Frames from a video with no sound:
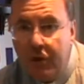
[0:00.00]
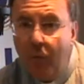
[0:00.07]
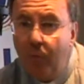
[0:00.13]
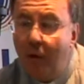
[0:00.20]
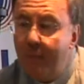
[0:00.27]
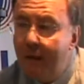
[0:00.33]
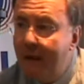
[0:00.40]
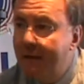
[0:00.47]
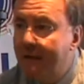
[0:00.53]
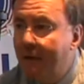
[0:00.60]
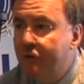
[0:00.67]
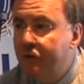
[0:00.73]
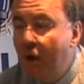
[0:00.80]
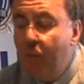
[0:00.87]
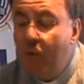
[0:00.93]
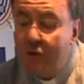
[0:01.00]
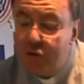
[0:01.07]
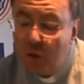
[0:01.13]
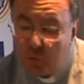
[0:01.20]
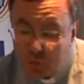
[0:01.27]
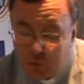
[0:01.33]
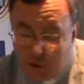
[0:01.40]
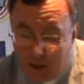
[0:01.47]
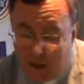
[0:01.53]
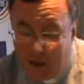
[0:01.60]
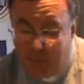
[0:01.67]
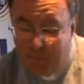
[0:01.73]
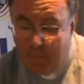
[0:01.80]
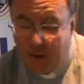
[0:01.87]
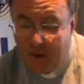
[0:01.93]
c'è una meta, c'è una
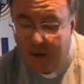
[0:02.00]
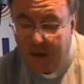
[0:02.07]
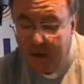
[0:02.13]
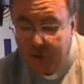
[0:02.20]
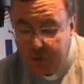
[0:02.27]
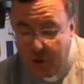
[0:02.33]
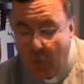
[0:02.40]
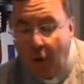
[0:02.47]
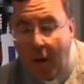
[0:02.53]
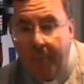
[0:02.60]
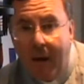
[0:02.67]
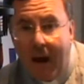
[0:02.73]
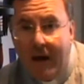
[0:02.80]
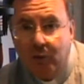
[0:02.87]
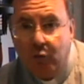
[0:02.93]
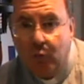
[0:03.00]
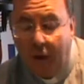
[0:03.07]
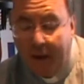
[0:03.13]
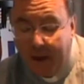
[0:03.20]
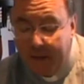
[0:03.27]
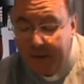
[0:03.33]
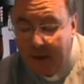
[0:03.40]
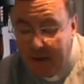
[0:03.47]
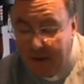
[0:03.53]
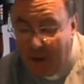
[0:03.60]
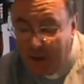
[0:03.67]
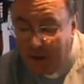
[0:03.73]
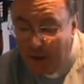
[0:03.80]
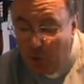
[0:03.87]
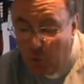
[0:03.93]
Gerusalemme, c'è una Pasqua che attende
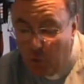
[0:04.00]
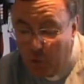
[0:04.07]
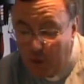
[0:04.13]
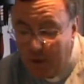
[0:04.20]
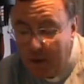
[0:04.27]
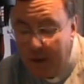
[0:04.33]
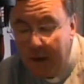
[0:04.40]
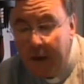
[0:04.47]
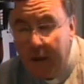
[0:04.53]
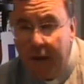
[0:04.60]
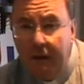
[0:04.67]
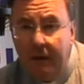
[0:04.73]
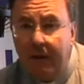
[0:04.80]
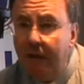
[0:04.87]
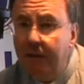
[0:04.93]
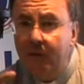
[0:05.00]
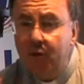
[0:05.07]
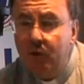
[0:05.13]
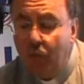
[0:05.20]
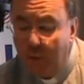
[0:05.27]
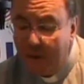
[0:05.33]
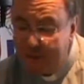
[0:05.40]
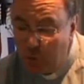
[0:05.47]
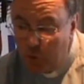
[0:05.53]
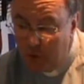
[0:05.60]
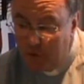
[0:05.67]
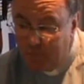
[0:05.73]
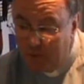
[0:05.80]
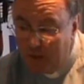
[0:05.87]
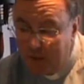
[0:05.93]
anche noi, in tante situazioni
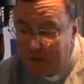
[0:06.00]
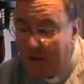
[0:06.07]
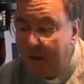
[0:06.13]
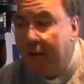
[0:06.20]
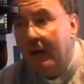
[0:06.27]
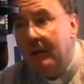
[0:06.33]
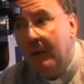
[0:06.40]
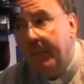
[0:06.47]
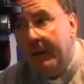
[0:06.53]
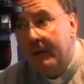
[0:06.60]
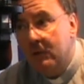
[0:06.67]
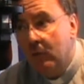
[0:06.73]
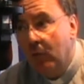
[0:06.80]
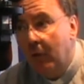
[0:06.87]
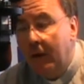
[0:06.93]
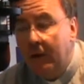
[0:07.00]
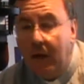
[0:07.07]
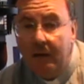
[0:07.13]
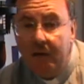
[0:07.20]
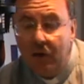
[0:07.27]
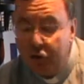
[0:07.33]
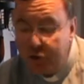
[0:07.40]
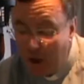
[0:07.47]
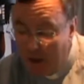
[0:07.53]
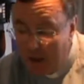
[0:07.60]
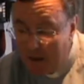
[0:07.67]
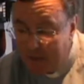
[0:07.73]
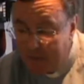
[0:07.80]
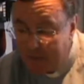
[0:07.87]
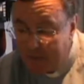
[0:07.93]
di vita, in tante persone, in tante
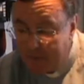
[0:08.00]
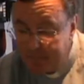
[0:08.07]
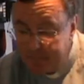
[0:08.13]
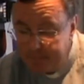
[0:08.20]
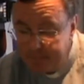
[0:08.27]
scelte.